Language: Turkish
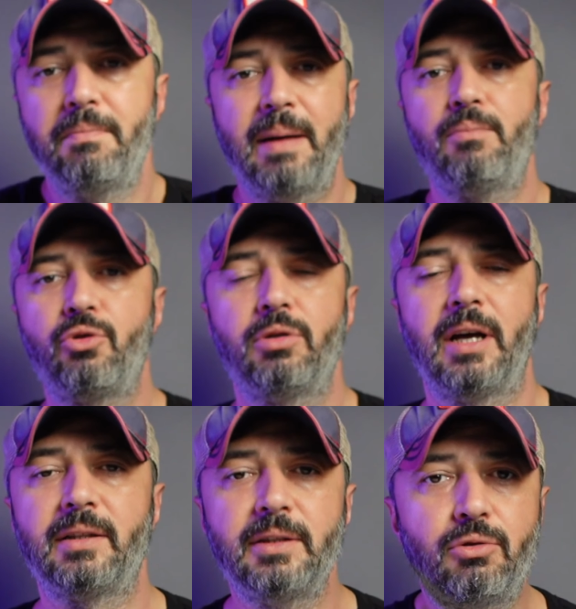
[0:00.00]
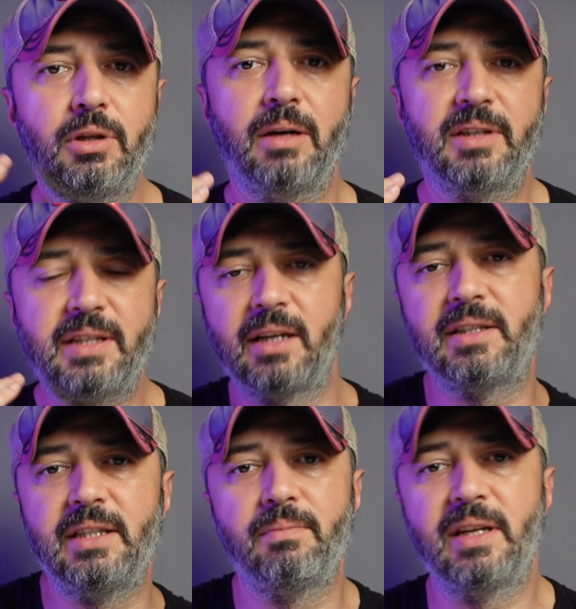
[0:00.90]
Ben bu kulaklığı kulağıma
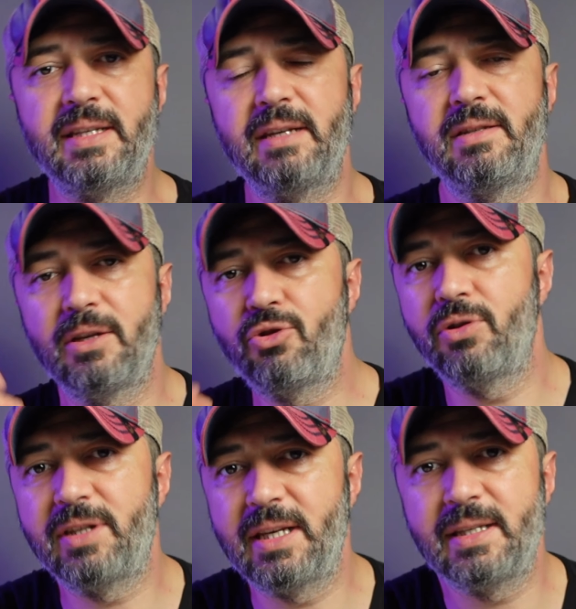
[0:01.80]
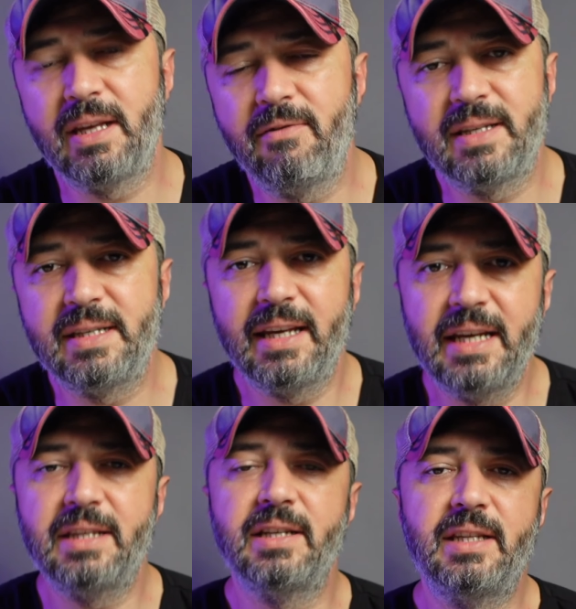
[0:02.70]
taktığımda sesi de son ses seviyesine
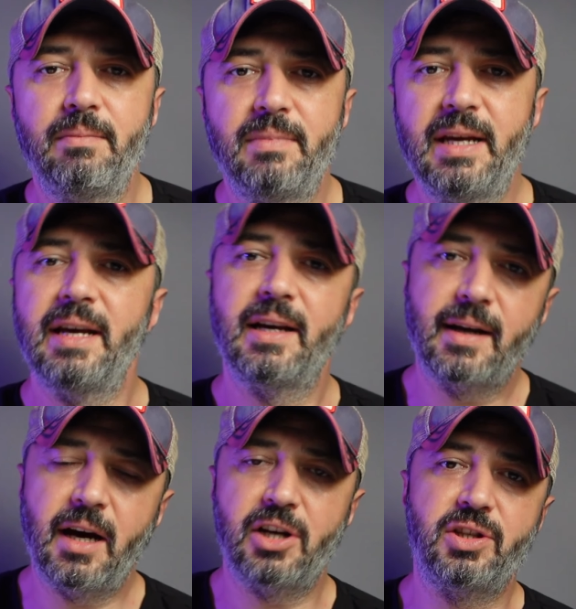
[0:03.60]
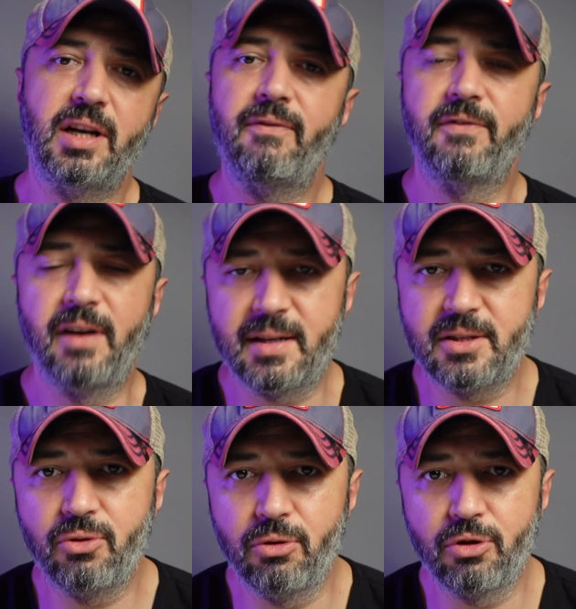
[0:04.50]
getirdiğimde karşı taraf
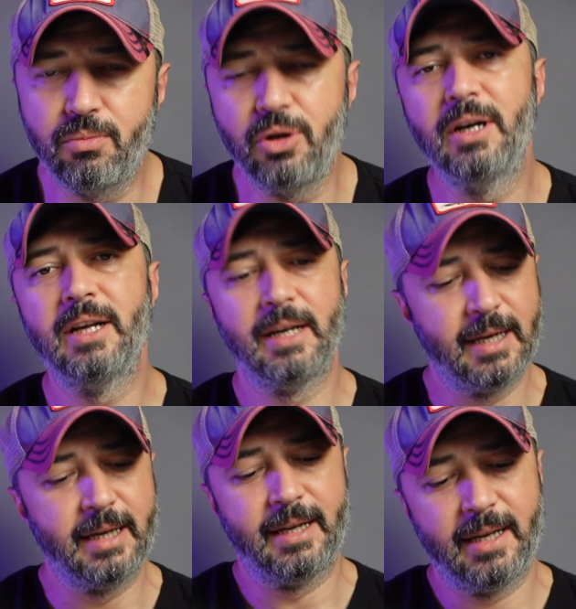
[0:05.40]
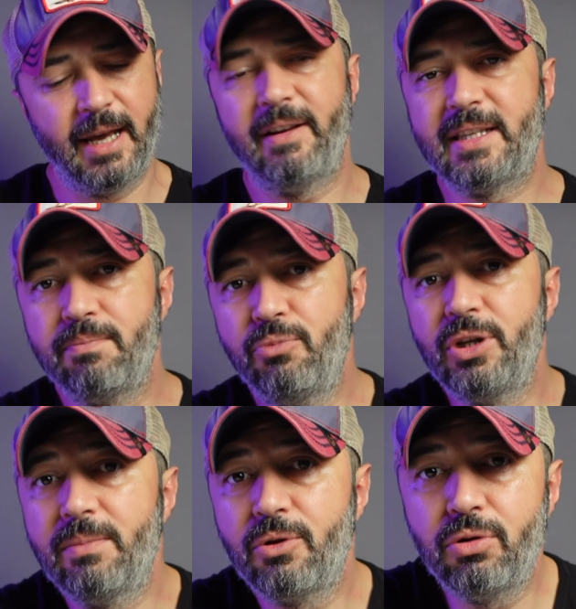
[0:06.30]
rahatsız olur mu? Evet
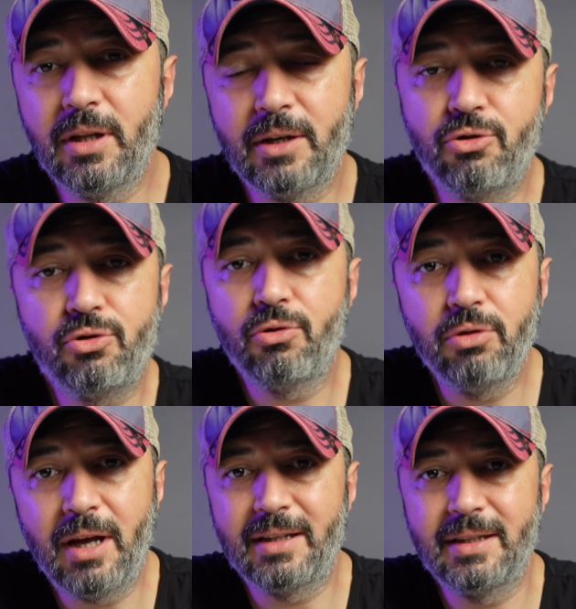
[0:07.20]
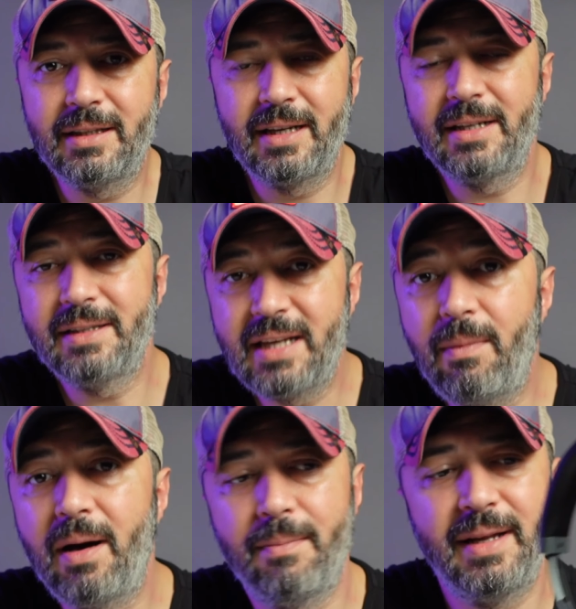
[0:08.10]
bu gibi kulaküstü kulaklıkların
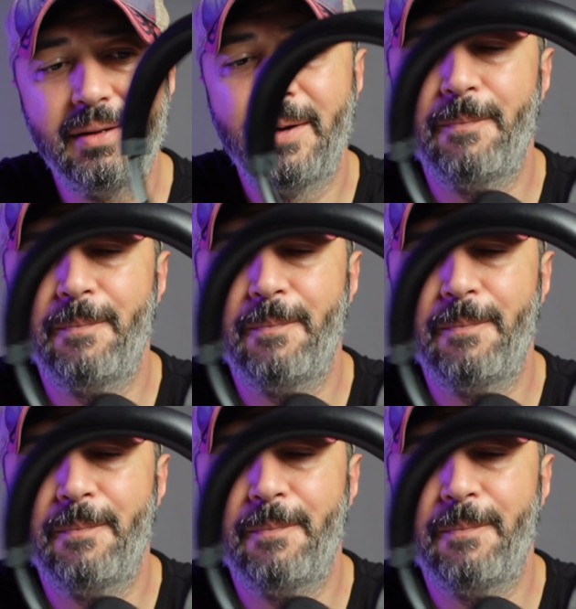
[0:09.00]
tamamen